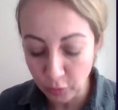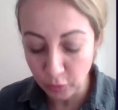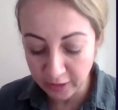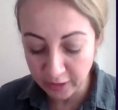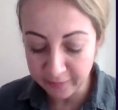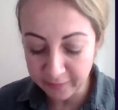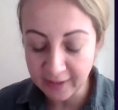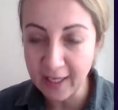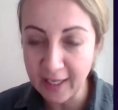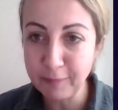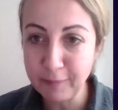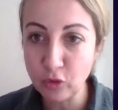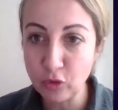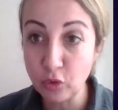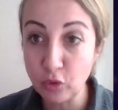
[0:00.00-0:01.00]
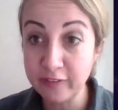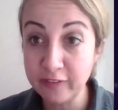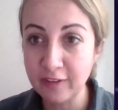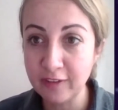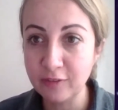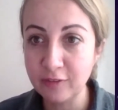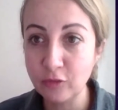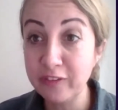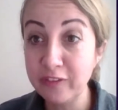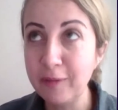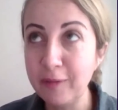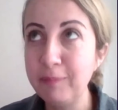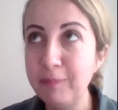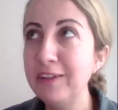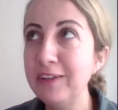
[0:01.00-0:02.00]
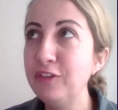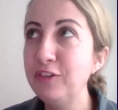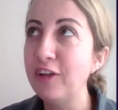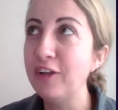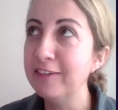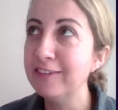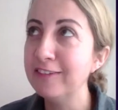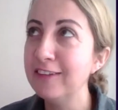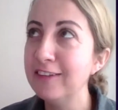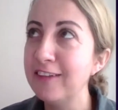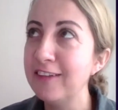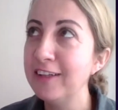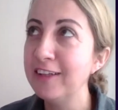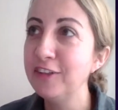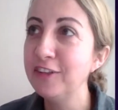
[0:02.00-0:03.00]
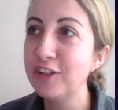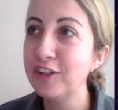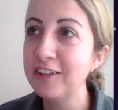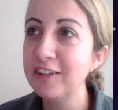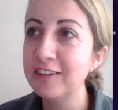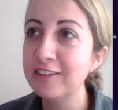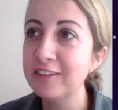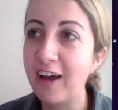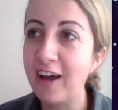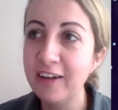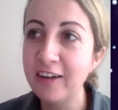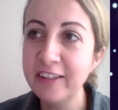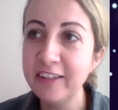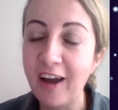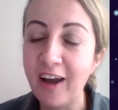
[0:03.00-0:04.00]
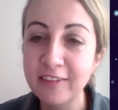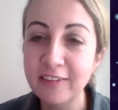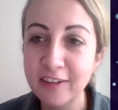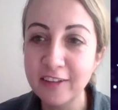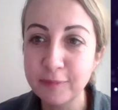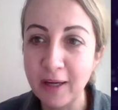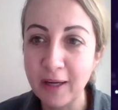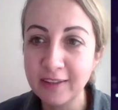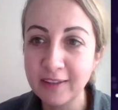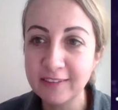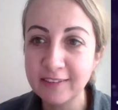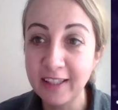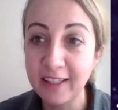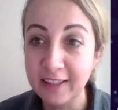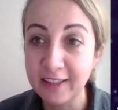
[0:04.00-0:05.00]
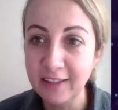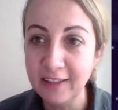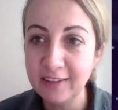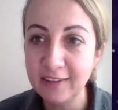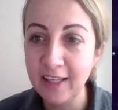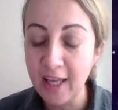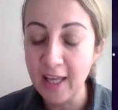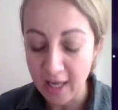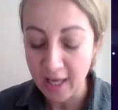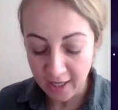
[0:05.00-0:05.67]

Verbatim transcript: ülkemize gelen bir turist e, turist rehberinin işi aslında sadece tarih anlatmak değil.